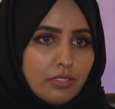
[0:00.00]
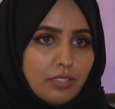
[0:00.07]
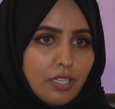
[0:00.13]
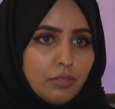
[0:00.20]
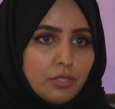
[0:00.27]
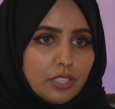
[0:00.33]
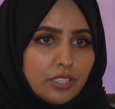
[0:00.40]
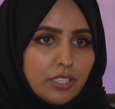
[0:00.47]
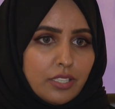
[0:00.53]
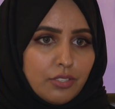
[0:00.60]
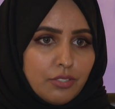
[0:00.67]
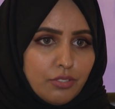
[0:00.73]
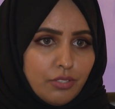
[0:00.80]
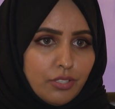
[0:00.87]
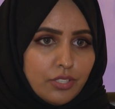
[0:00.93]
أو اختيار
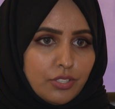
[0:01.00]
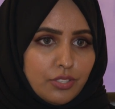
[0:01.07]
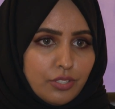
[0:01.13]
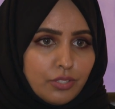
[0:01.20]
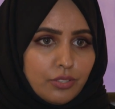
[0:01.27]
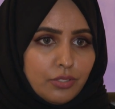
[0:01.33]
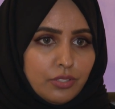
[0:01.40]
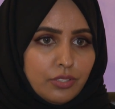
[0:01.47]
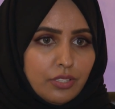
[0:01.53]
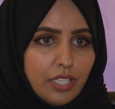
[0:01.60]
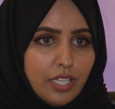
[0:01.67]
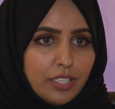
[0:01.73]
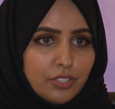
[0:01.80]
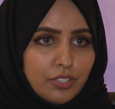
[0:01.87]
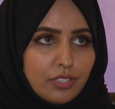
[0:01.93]
الزوج يكون
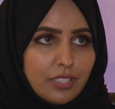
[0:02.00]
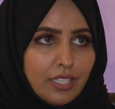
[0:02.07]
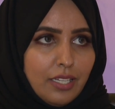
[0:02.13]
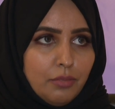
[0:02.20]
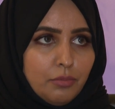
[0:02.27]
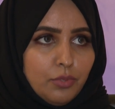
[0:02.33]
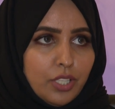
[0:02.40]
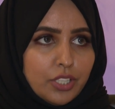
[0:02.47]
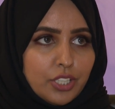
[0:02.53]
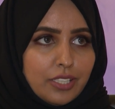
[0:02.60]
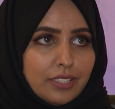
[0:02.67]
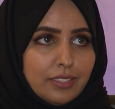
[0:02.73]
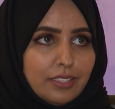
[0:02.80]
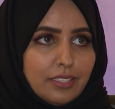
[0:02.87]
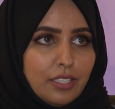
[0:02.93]
حاجة صح مو
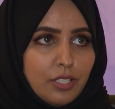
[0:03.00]
عشان